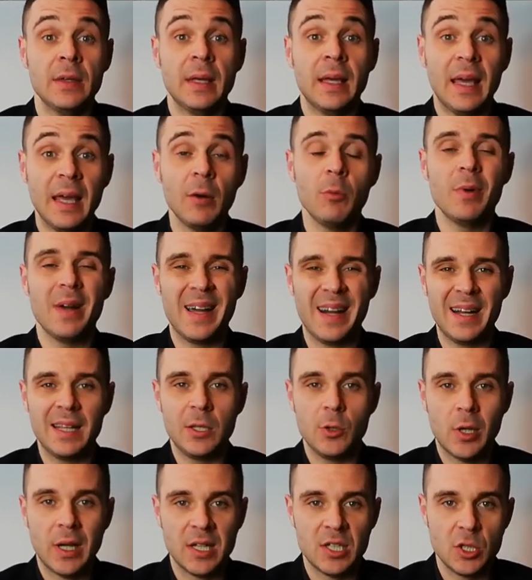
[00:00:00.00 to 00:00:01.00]
Era una
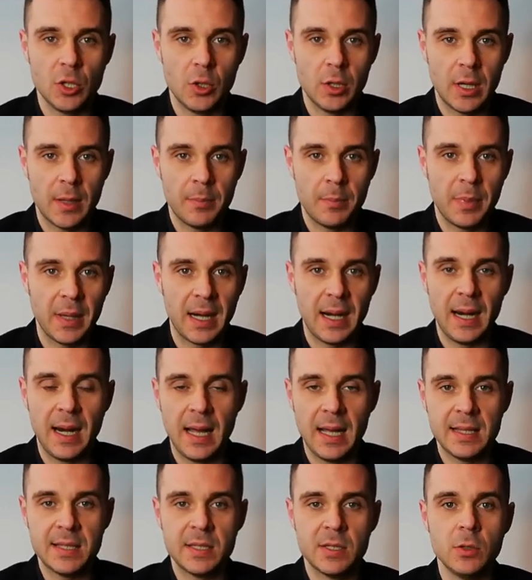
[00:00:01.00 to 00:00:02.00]
grande occasione per la
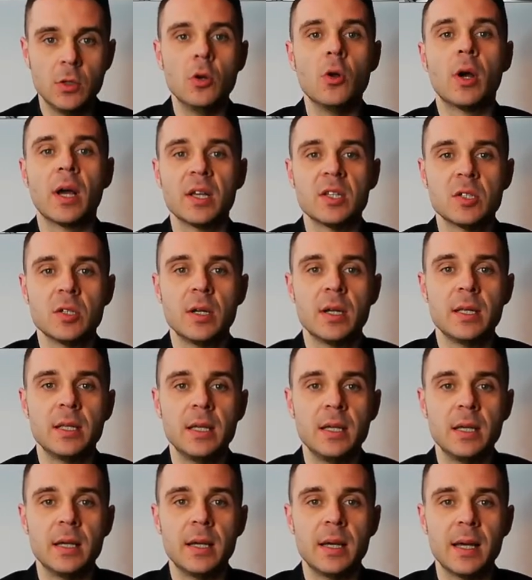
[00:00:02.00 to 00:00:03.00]
Lazio, l'occasione
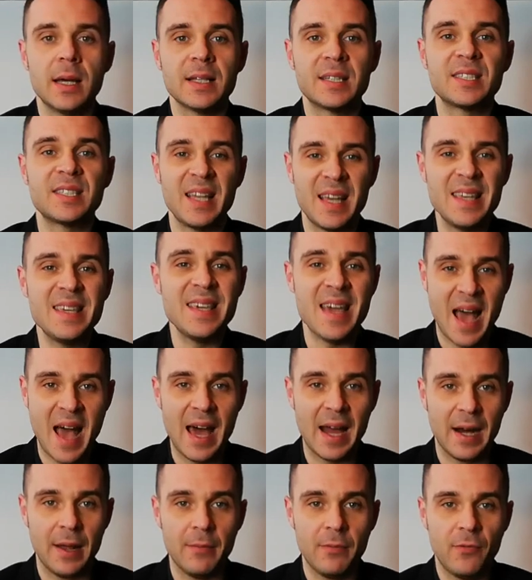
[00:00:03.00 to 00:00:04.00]
di eh,
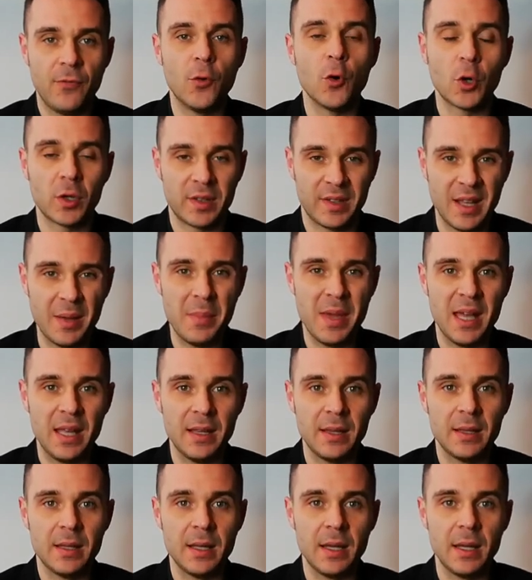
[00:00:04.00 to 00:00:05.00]
segnare
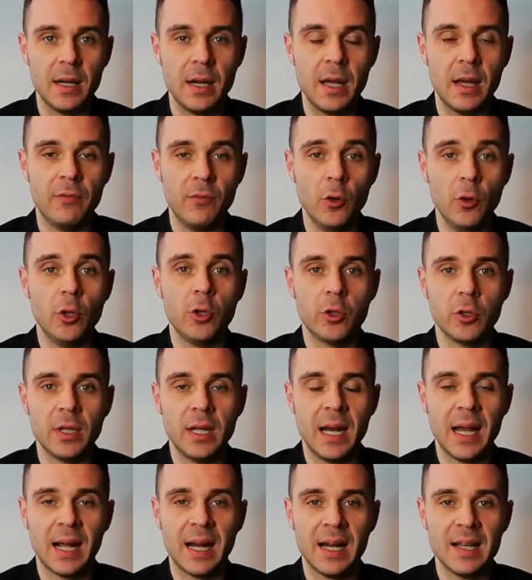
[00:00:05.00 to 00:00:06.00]
fortemente il volto
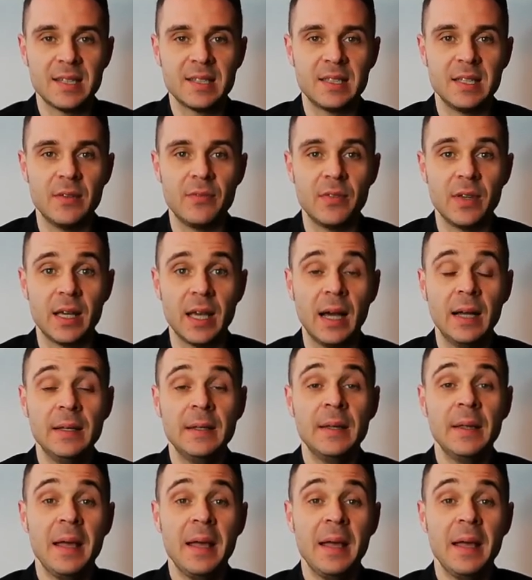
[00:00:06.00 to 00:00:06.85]
della classifica.